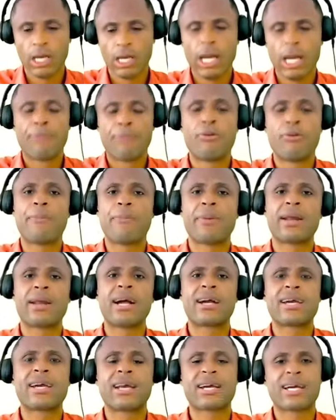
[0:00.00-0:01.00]
pues
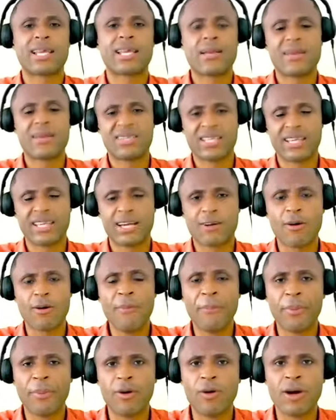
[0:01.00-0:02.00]
esperan que el cadáver se
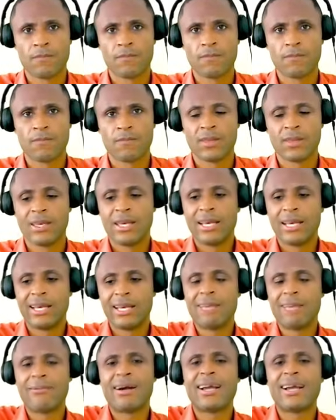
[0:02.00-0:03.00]
descomponga
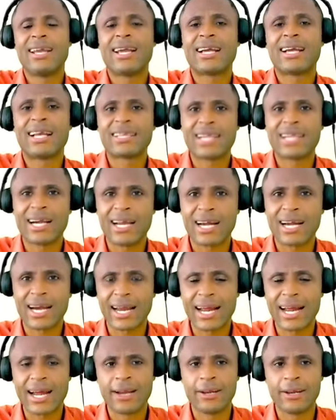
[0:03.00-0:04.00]
y van y le quitan el
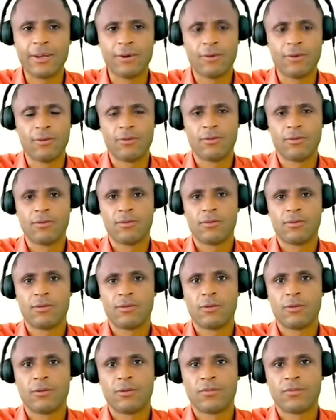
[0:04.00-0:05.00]
cráneo
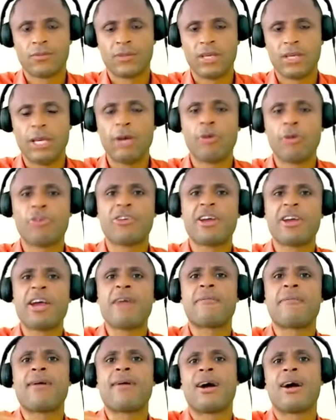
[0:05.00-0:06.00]
y lo
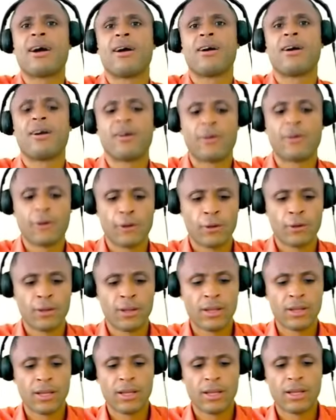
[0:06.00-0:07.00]
llevan
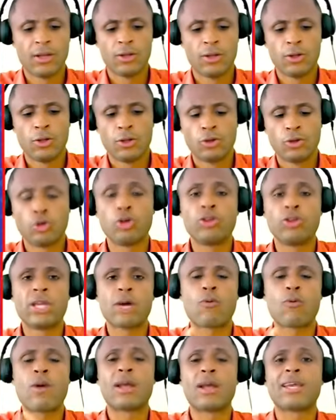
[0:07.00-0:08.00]
donde
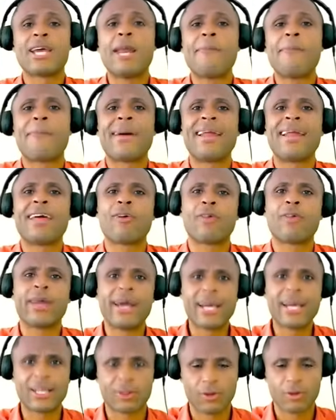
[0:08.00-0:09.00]
cualquier palero
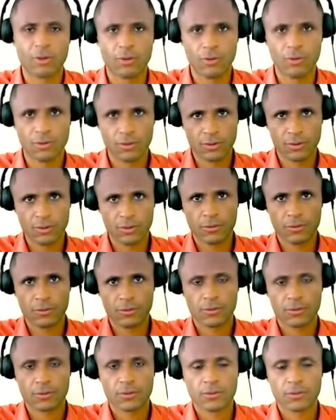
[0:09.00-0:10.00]
de esto,
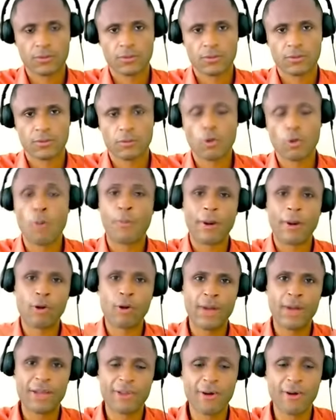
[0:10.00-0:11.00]
o
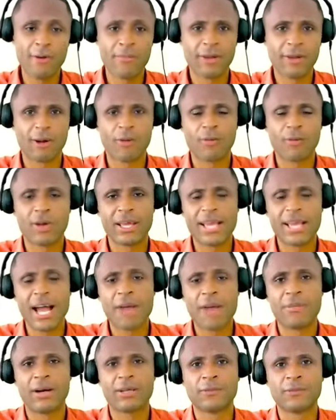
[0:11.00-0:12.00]
palomayombe como le
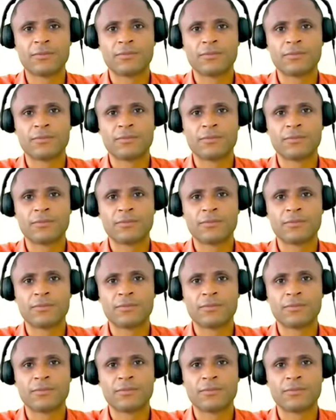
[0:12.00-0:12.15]
llaman,